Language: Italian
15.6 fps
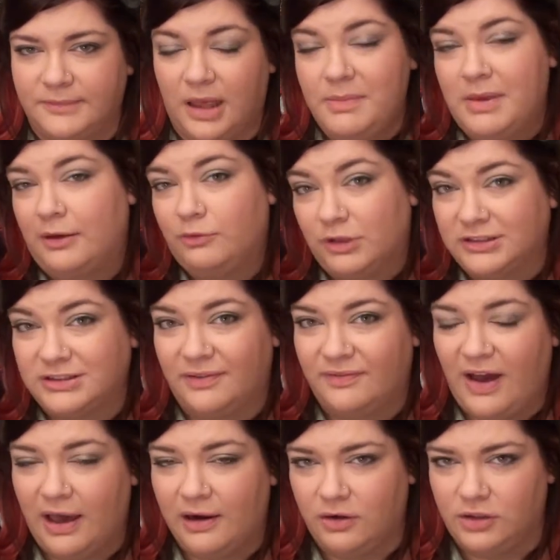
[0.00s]
che mi aiutasse a
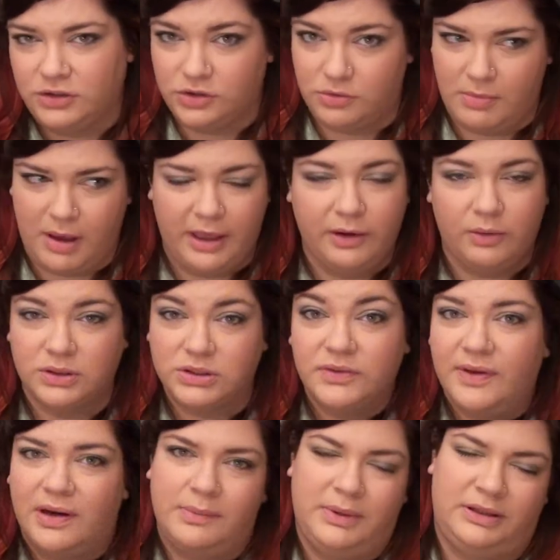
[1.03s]
farlo insomma e questo
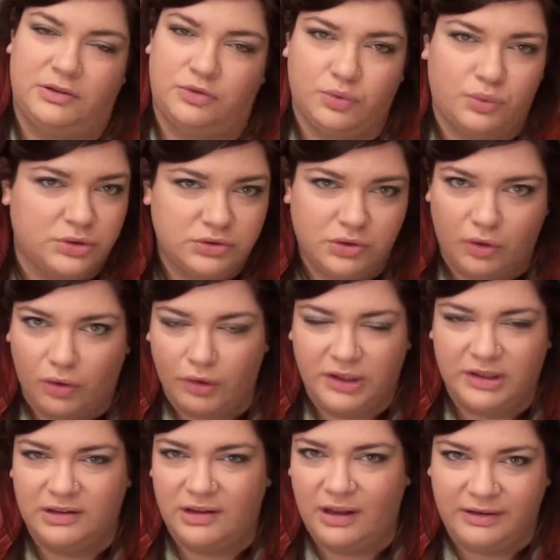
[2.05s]
veramente su questo non ho
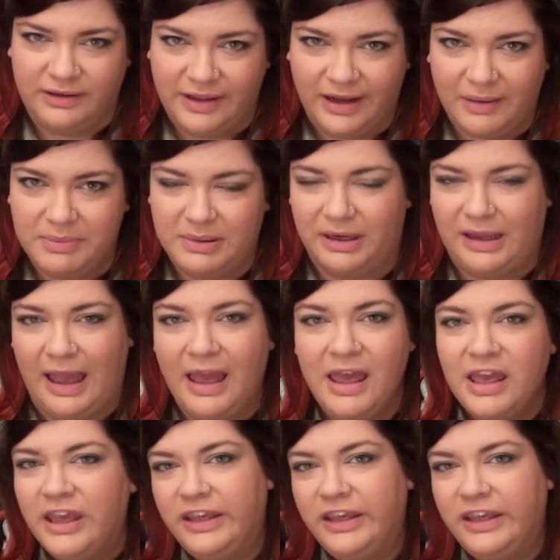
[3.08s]
niente da dire perché